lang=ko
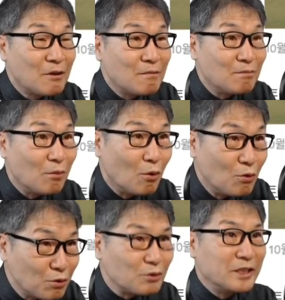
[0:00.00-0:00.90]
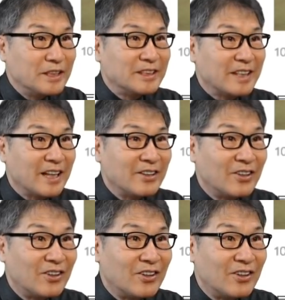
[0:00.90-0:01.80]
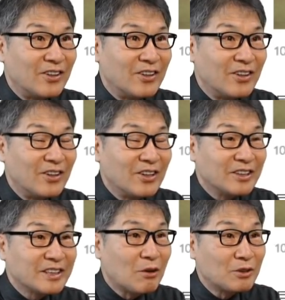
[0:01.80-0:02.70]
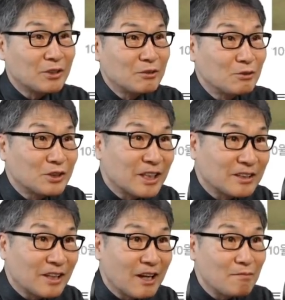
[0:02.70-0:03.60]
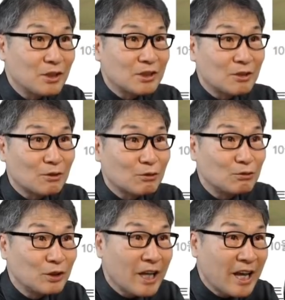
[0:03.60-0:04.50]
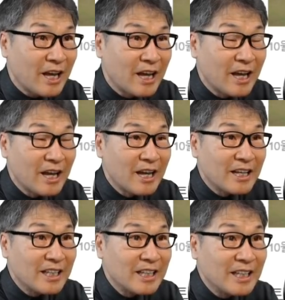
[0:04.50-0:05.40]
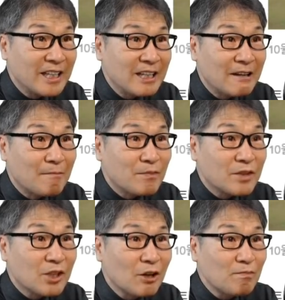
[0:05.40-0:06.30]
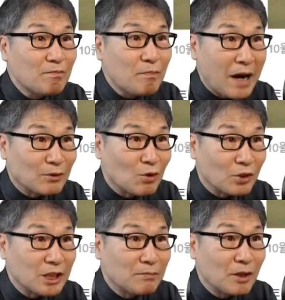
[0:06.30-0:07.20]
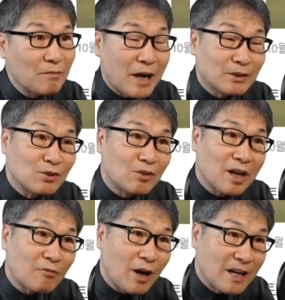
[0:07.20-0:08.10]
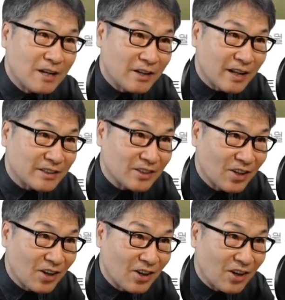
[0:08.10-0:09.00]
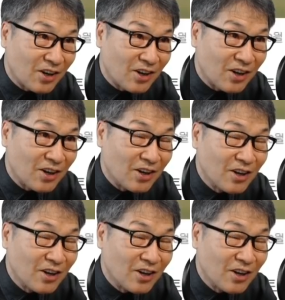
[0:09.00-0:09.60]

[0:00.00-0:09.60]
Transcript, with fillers: 모으고 있는데요. 자 오늘은 뉴스 장터가 미스트롯 2의 이 첫 방송 12월 방송과 관련해서